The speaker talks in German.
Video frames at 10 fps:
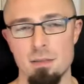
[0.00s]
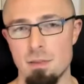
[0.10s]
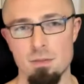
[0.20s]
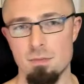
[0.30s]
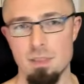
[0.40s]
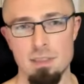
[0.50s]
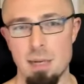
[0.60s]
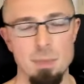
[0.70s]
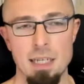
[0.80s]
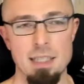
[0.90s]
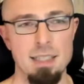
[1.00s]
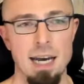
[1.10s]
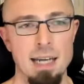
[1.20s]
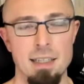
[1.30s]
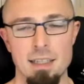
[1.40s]
Also wir haben da jetzt
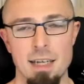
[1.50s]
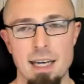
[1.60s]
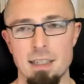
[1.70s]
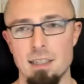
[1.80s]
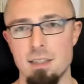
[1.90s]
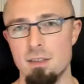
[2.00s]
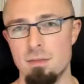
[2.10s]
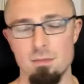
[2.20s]
keine eigene